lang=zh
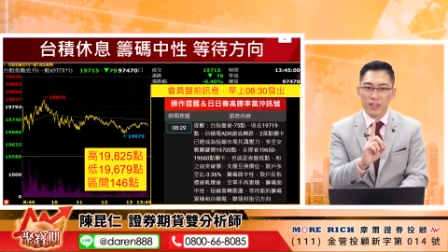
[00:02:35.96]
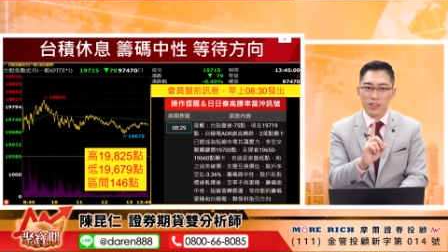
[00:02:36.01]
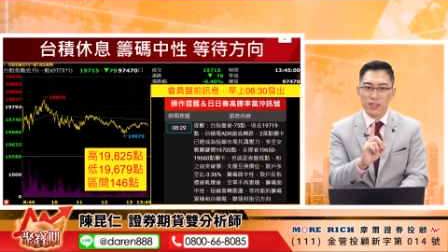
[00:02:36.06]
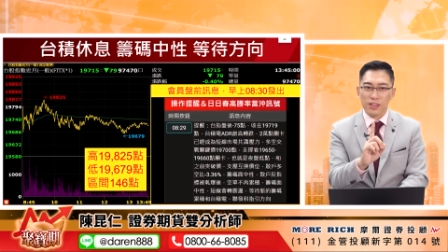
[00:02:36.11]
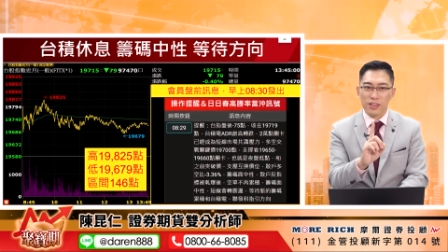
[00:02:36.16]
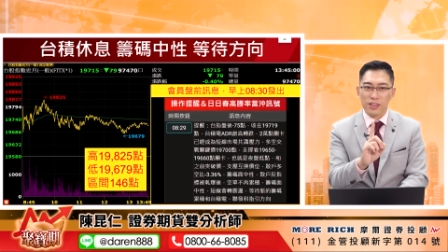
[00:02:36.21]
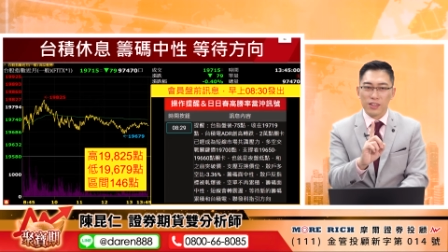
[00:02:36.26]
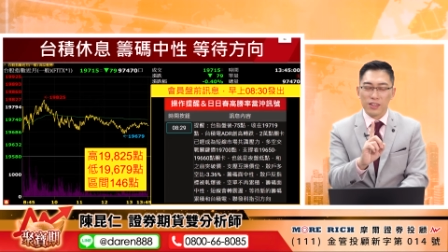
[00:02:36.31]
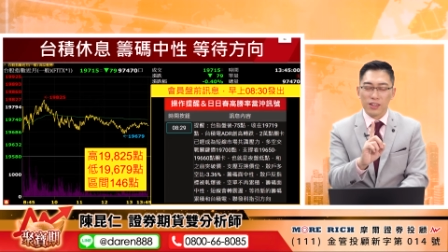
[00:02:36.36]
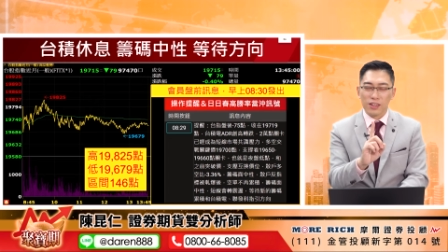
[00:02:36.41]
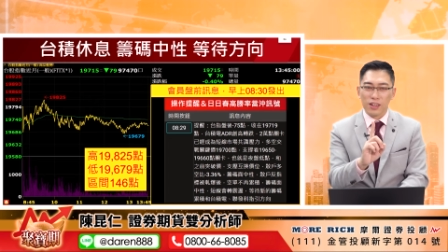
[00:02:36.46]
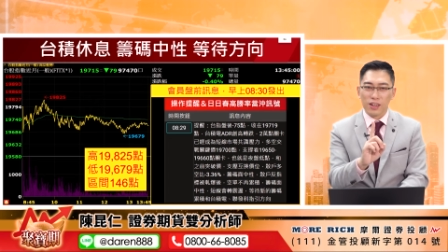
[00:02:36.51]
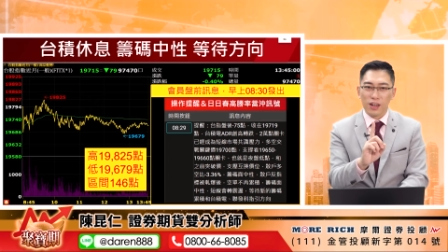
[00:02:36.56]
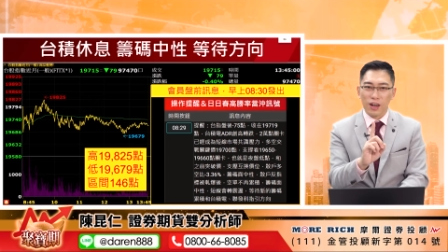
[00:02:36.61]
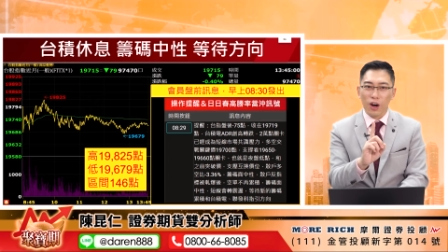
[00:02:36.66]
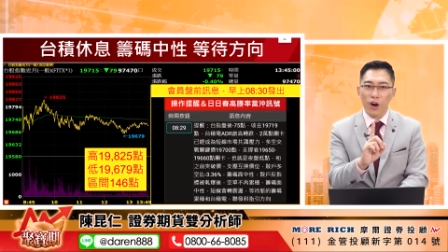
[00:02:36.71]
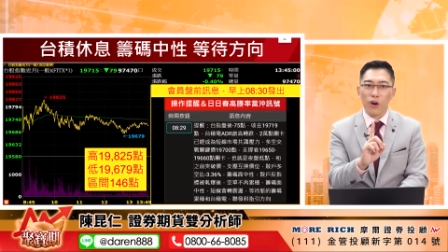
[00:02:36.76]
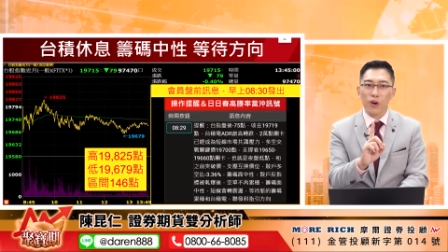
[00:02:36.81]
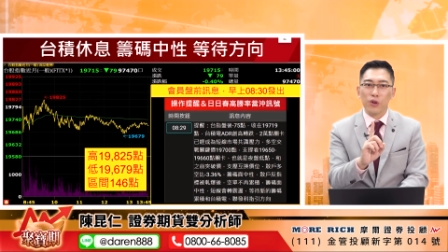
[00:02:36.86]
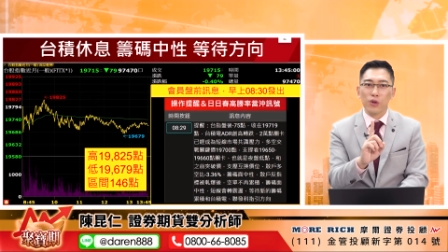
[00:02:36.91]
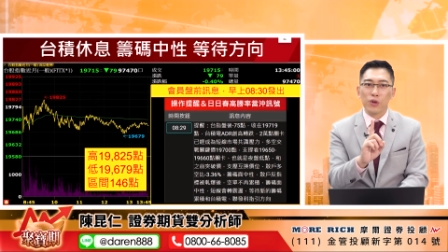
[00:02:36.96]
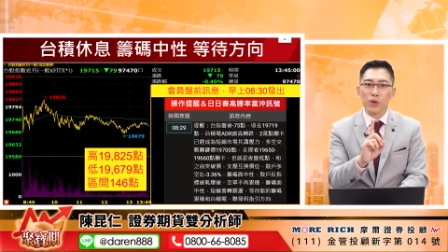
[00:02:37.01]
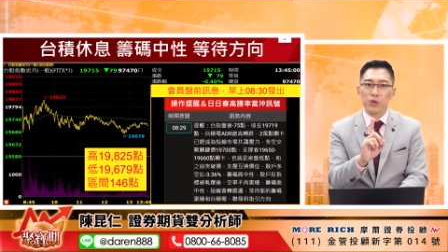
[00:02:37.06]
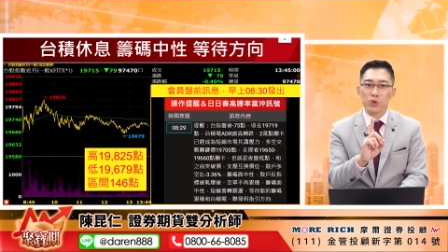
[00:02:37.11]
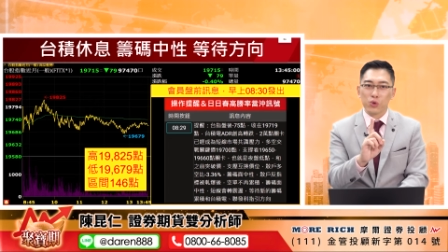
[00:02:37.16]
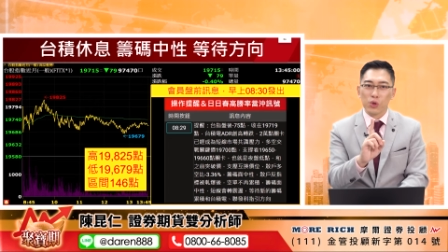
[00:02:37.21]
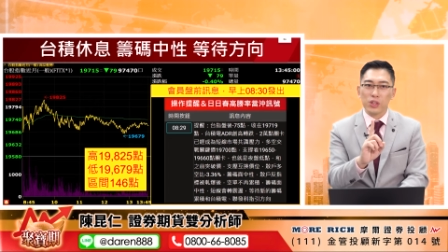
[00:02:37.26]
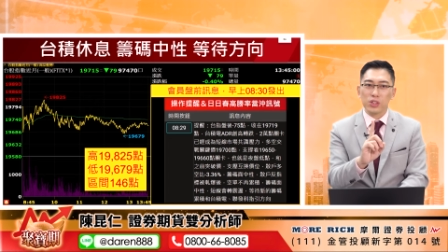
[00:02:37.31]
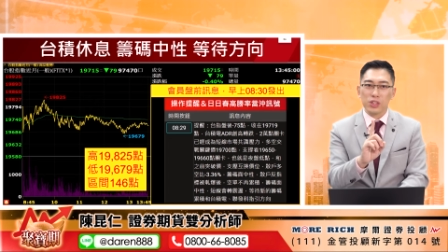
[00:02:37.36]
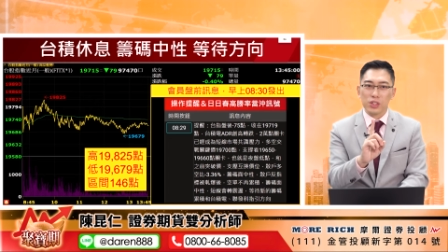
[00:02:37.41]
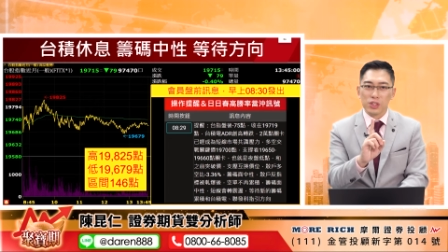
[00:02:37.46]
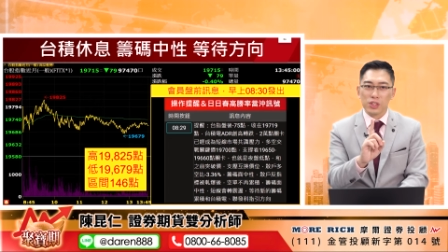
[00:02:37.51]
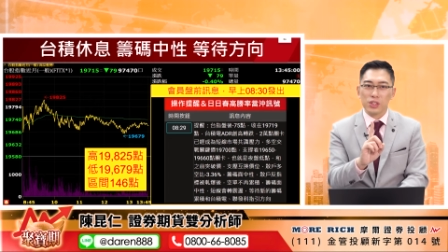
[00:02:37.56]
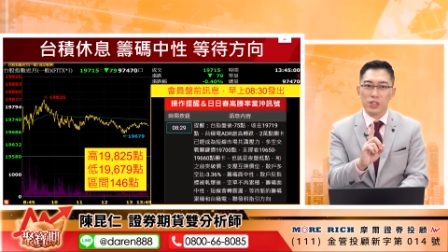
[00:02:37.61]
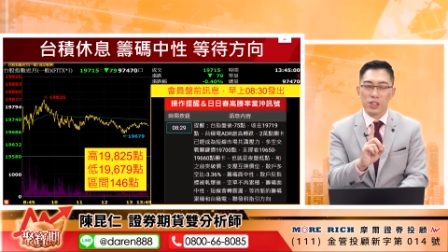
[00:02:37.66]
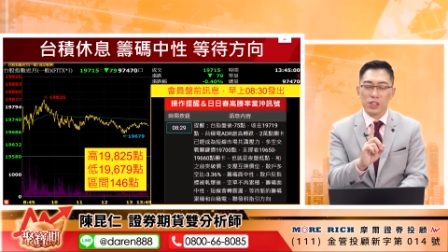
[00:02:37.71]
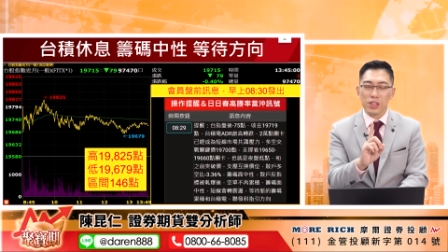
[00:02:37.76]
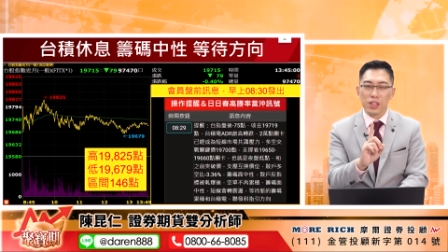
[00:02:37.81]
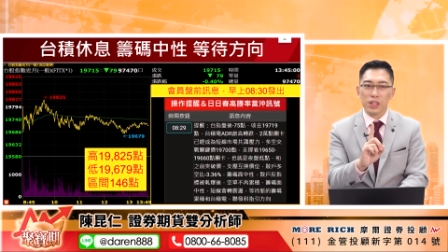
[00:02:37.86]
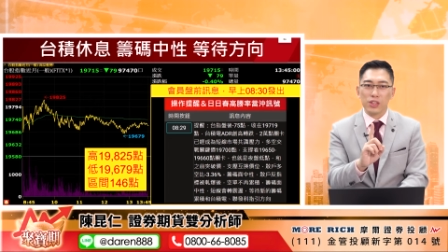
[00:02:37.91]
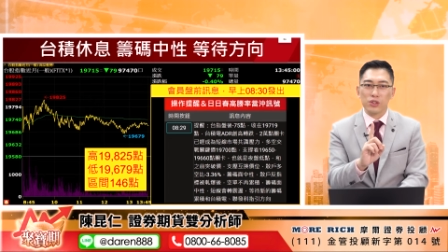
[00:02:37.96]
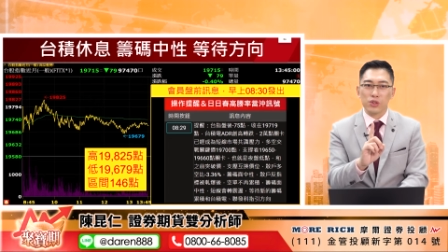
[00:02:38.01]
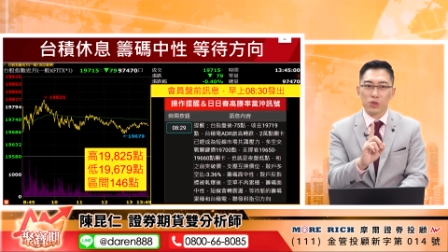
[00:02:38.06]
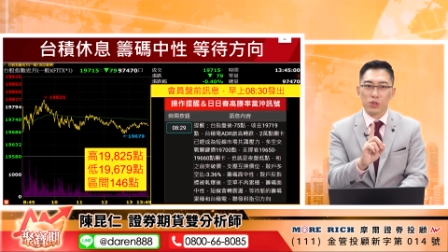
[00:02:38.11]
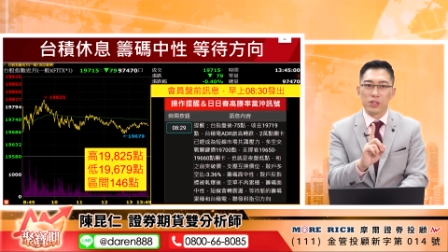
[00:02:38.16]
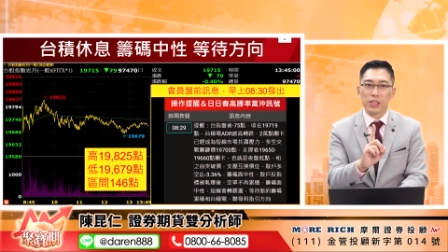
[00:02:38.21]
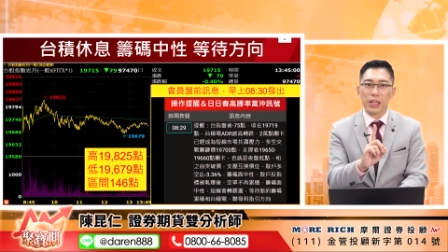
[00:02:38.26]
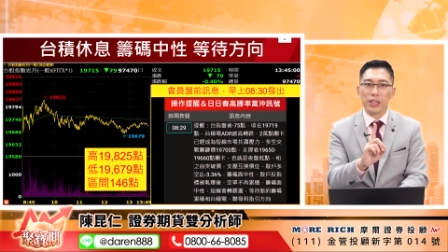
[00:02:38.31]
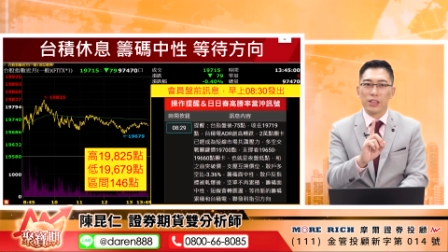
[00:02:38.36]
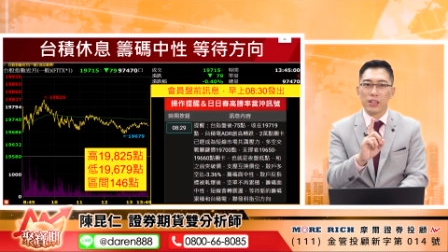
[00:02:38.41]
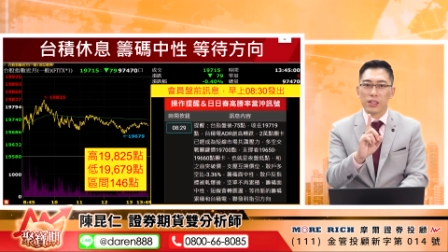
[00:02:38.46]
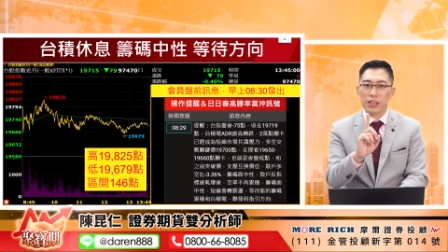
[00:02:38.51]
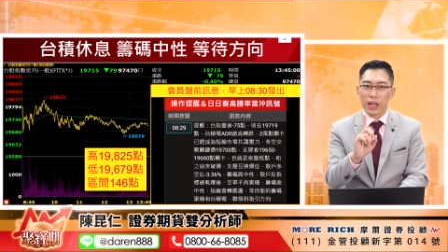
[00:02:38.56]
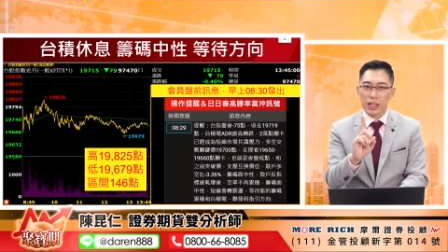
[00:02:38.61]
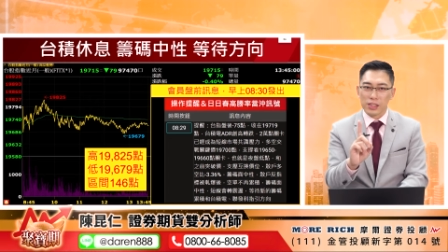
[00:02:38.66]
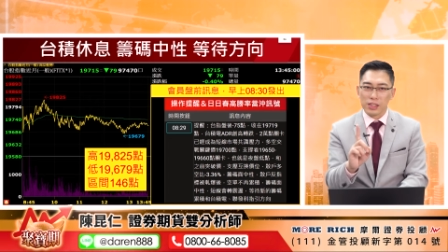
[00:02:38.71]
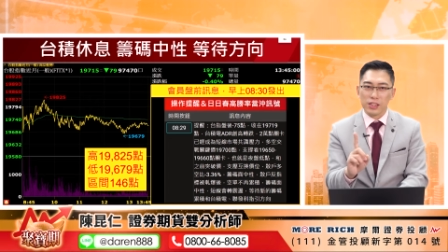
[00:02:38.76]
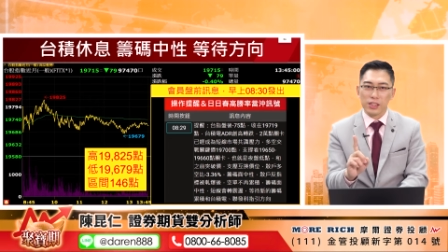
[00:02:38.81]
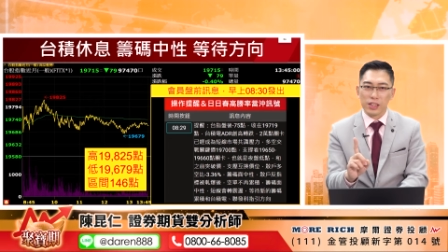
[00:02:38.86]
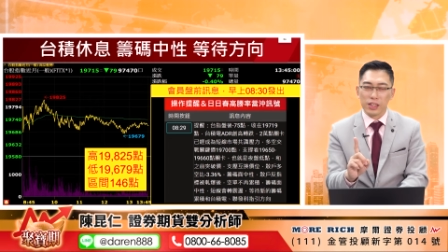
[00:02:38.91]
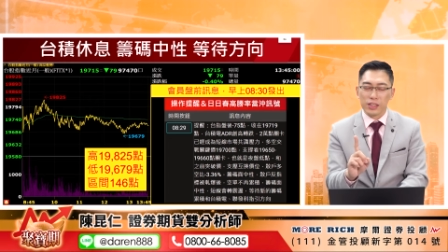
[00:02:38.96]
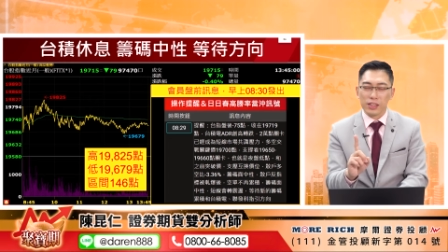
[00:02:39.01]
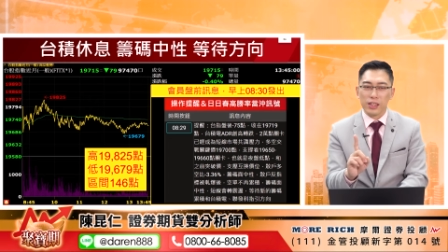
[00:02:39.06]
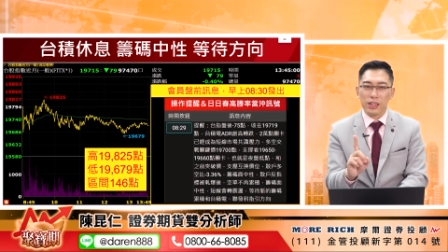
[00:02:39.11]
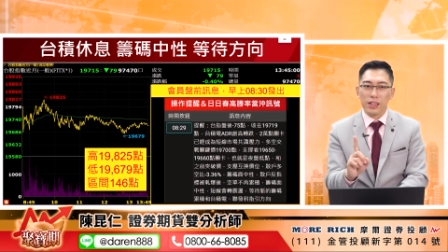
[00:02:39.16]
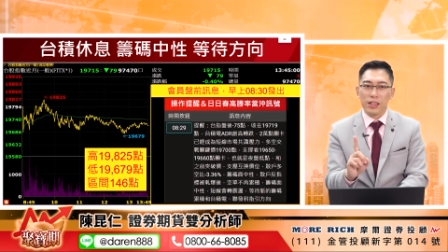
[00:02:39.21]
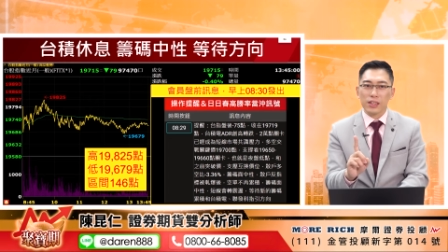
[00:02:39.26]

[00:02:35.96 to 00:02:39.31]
对，好，所以其实今天就是单跌台积电。